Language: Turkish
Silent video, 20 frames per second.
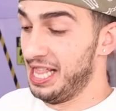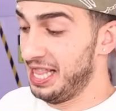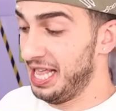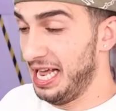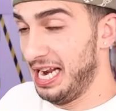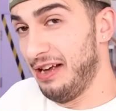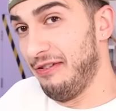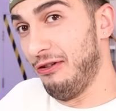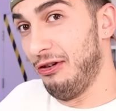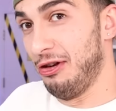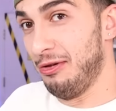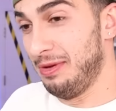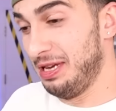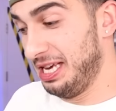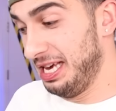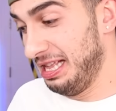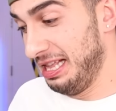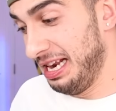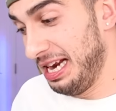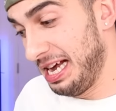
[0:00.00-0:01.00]
Telefonu bir
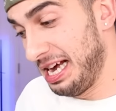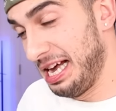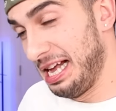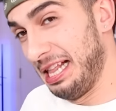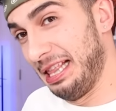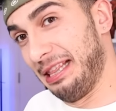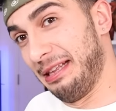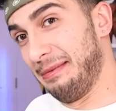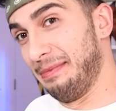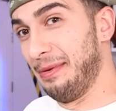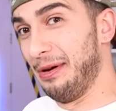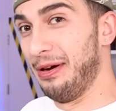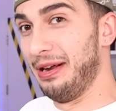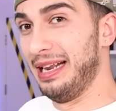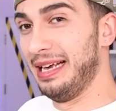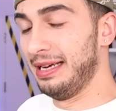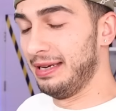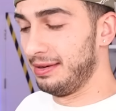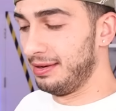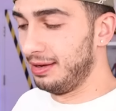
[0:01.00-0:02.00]
kenara aldın
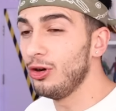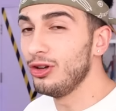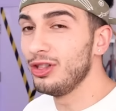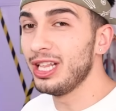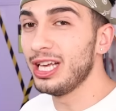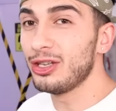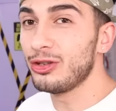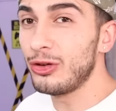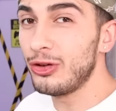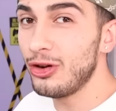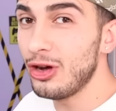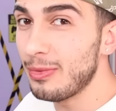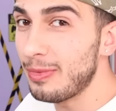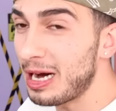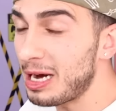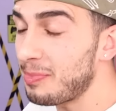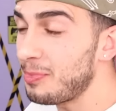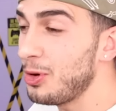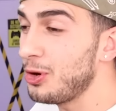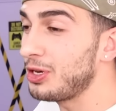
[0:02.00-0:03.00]
böyle. Ondan sonra o
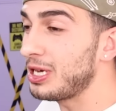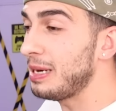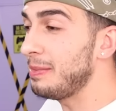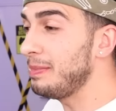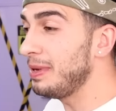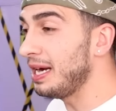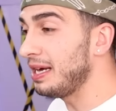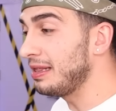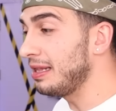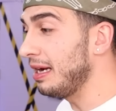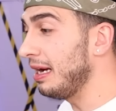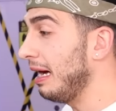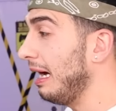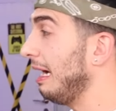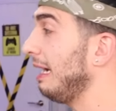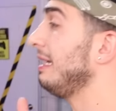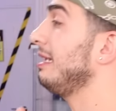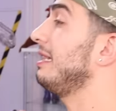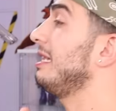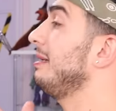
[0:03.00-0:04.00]
bakmıyorken bir anda
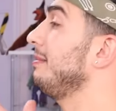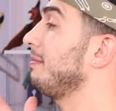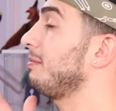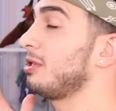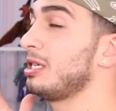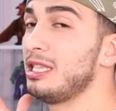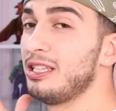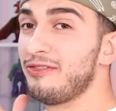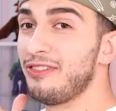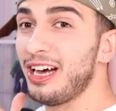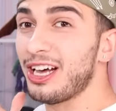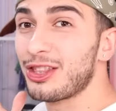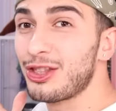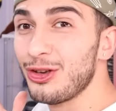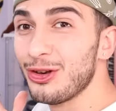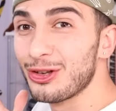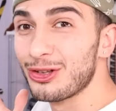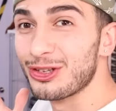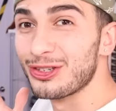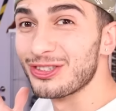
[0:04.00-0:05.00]
ay deyip kılıfı
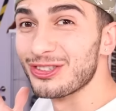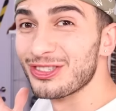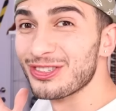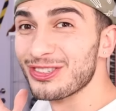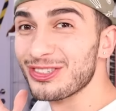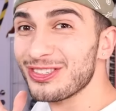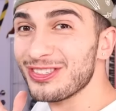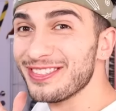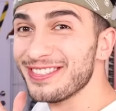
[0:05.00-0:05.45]
atıyorsunuz